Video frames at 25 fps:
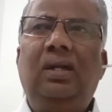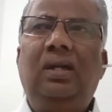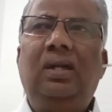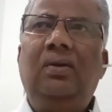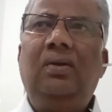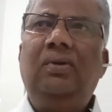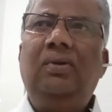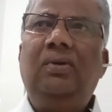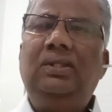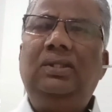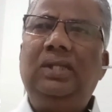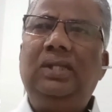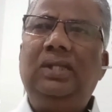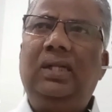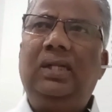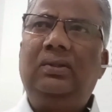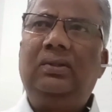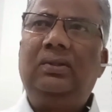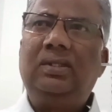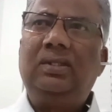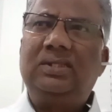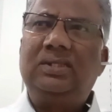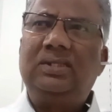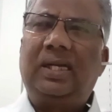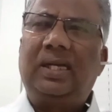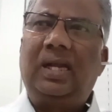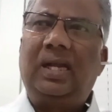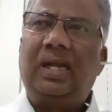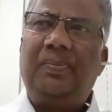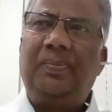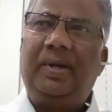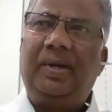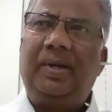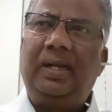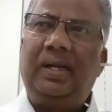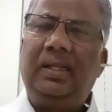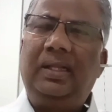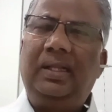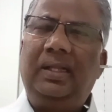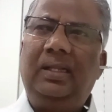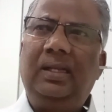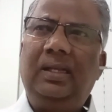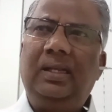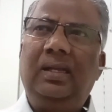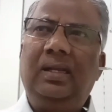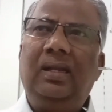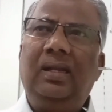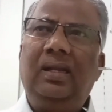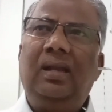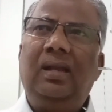విద్యార్థుల సంఖ్య పెరిగింది
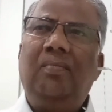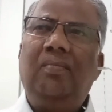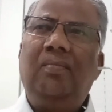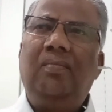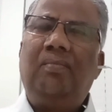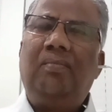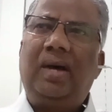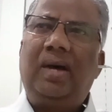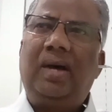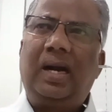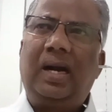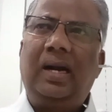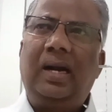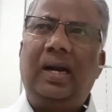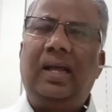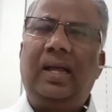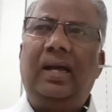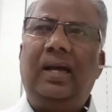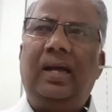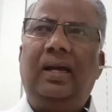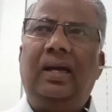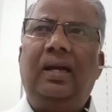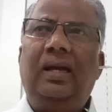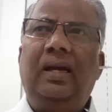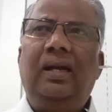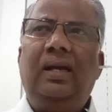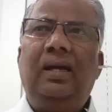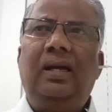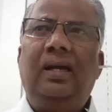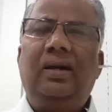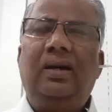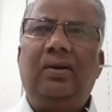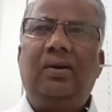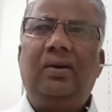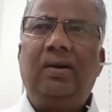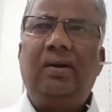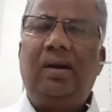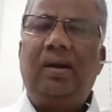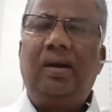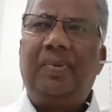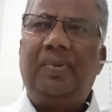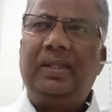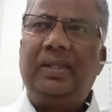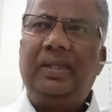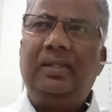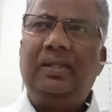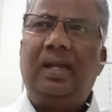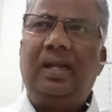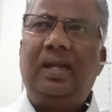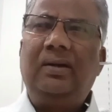మరలా రెండు వేల
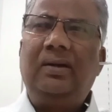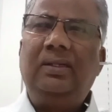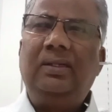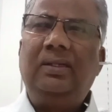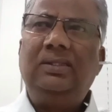పద్నాలుగు నుంచి